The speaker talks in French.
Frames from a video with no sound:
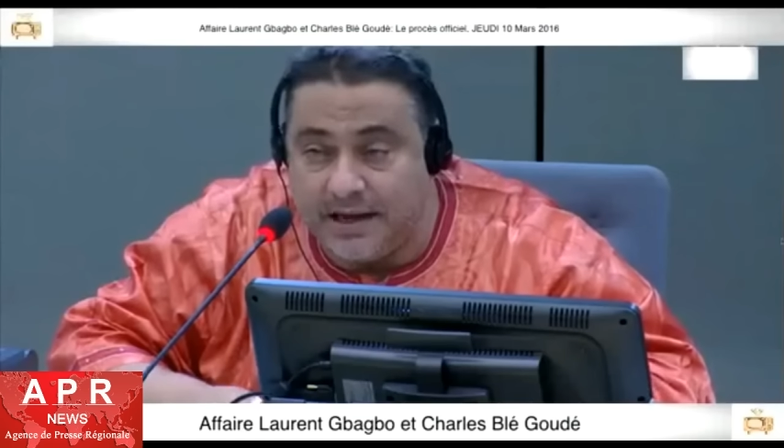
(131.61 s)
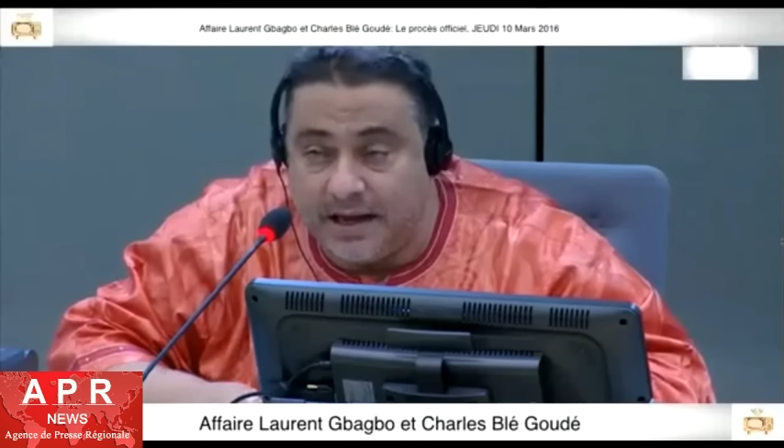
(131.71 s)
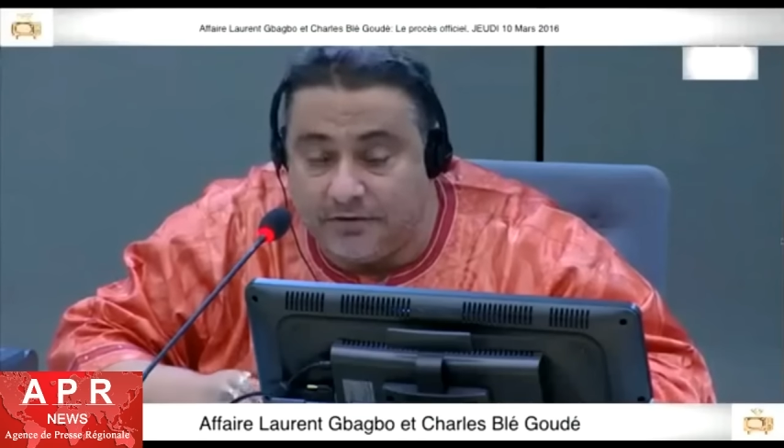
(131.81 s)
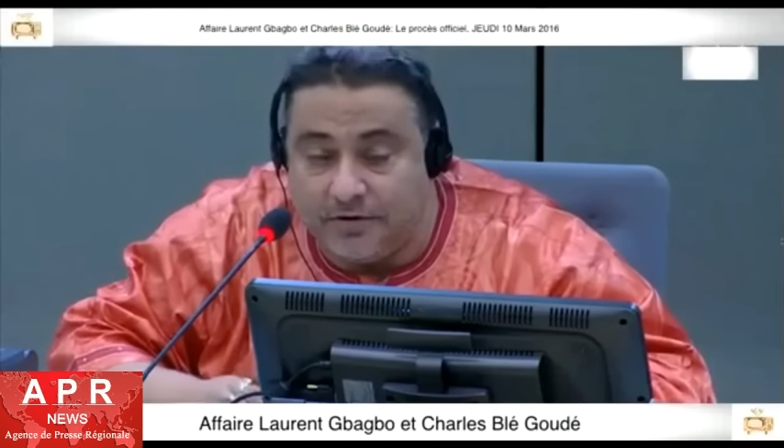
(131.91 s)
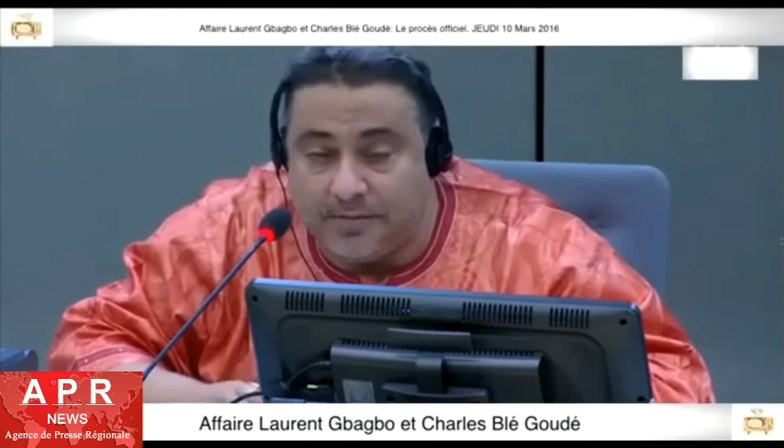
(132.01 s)

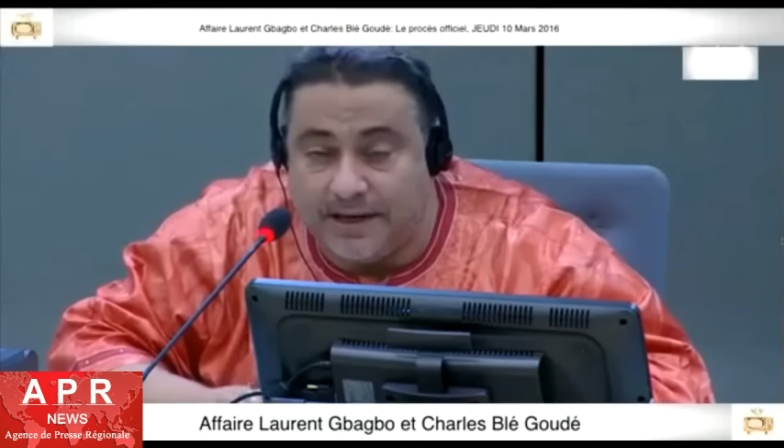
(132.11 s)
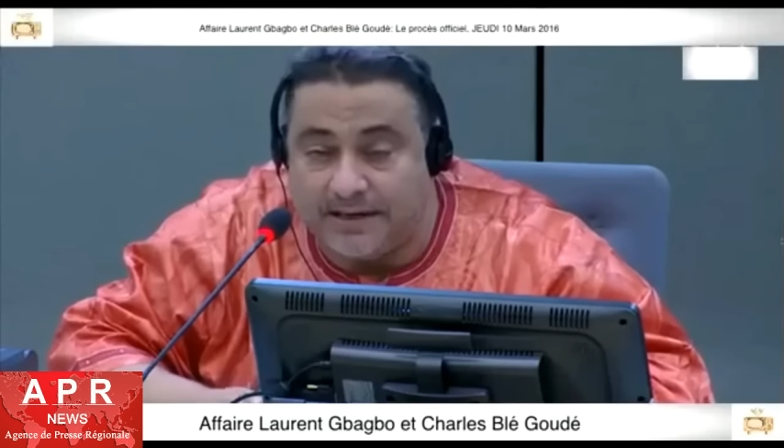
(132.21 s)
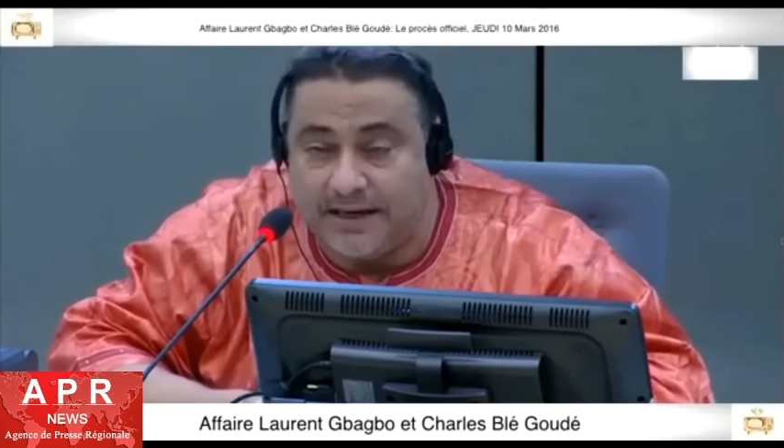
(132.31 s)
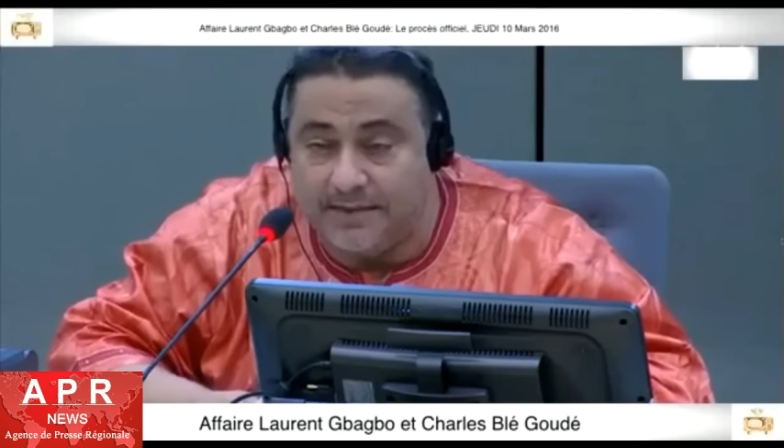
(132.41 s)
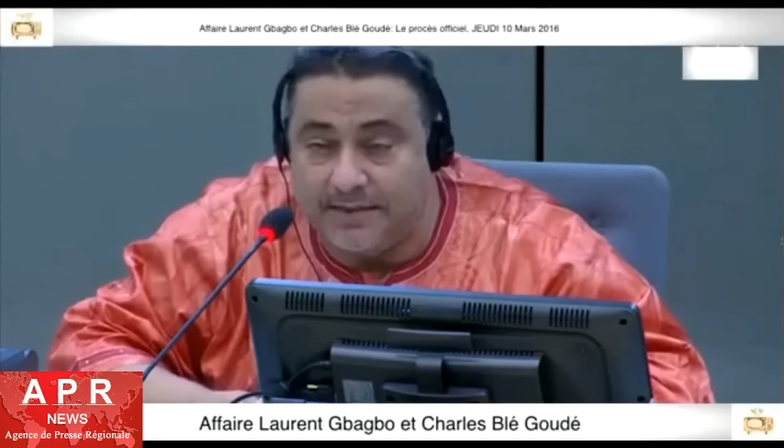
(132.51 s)
Quand nous sommes
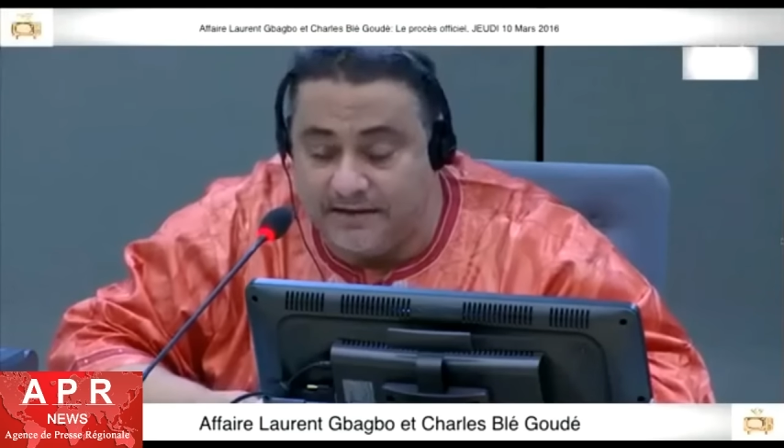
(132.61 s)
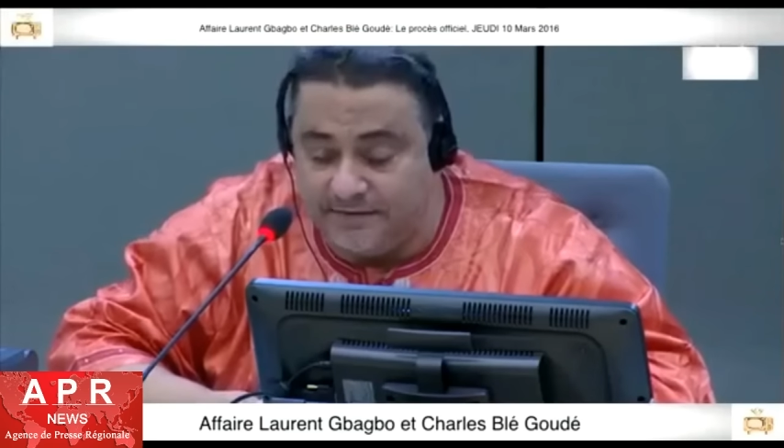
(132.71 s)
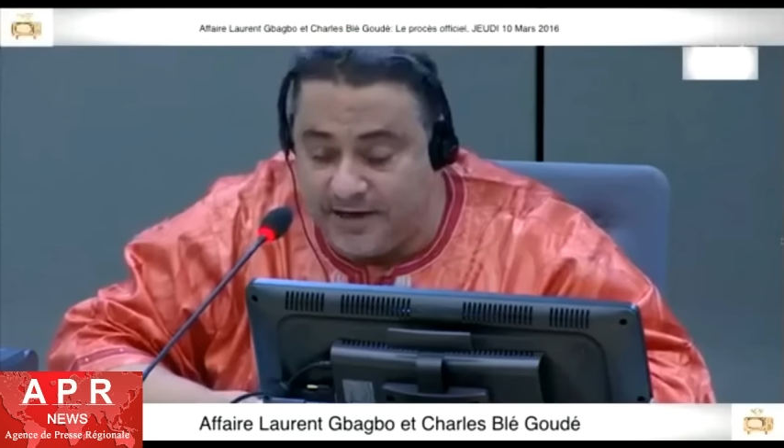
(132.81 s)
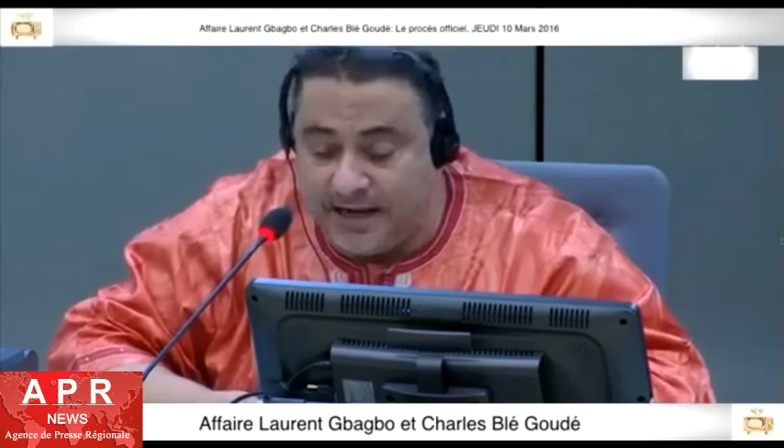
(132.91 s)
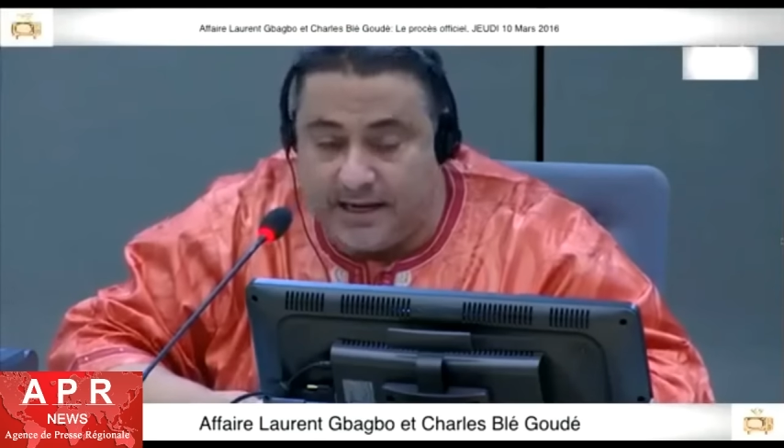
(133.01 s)
rentrés, il m'a dit,
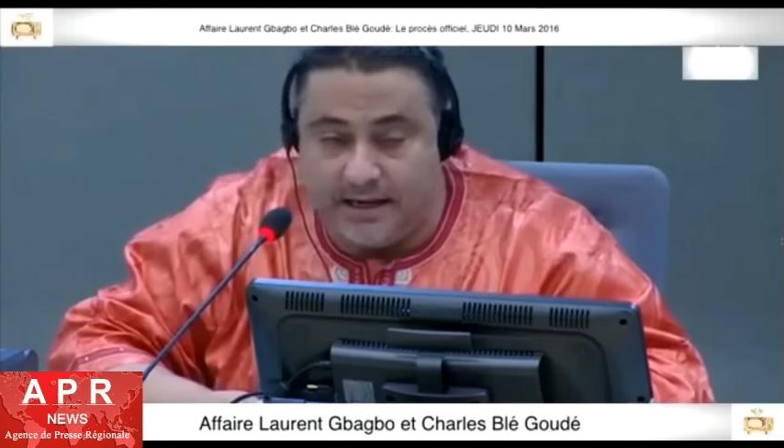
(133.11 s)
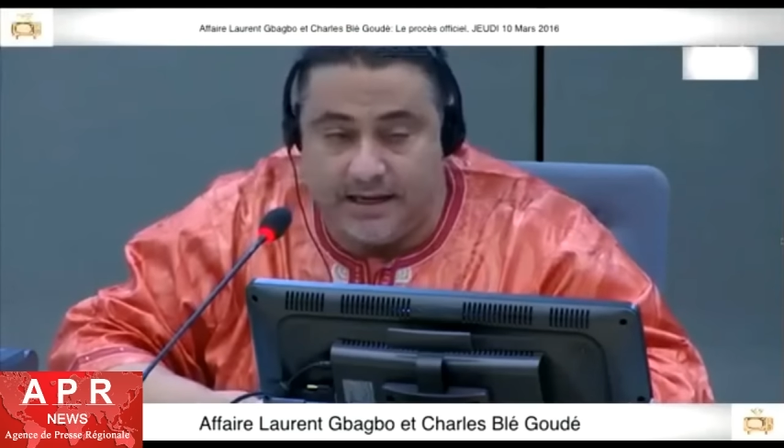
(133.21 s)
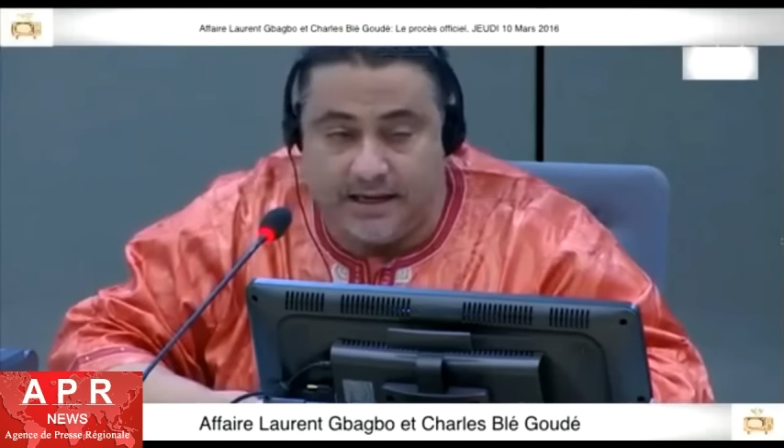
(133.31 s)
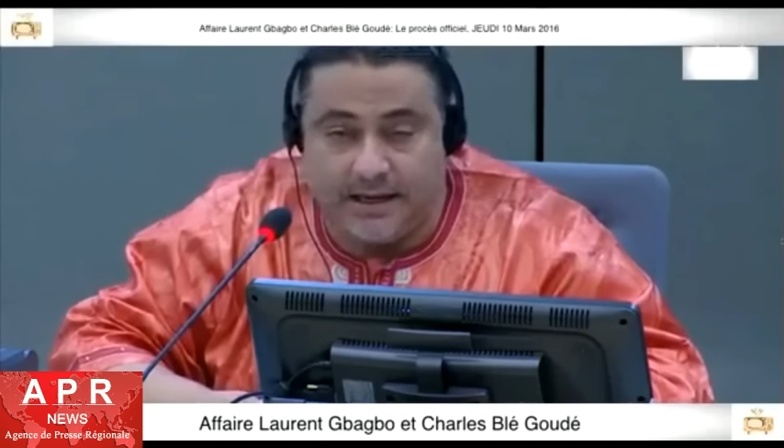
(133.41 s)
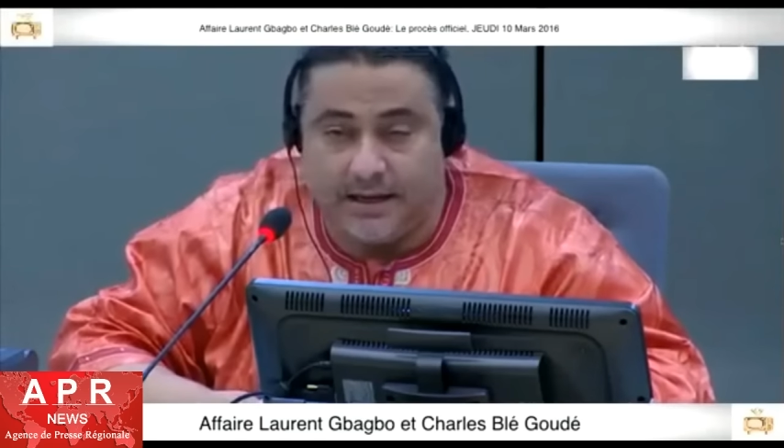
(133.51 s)
voilà,
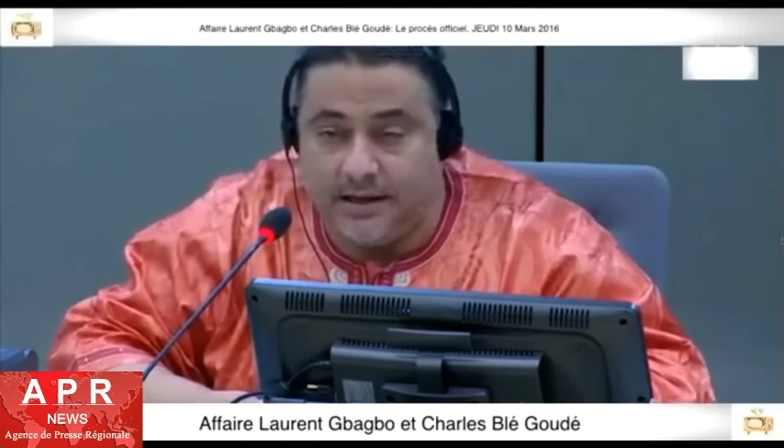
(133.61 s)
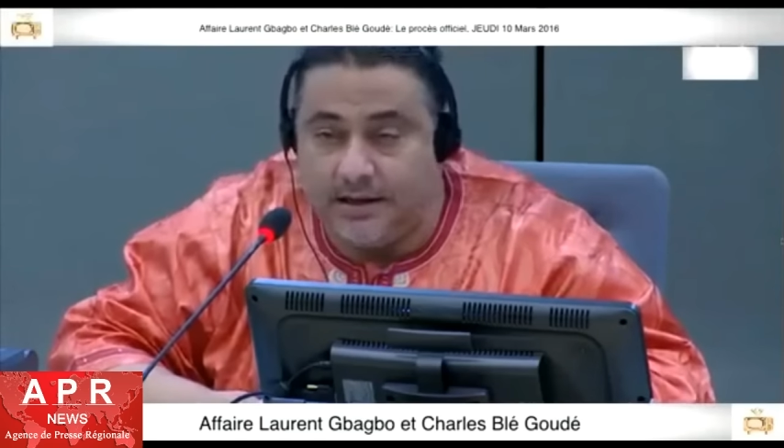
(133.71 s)
euh,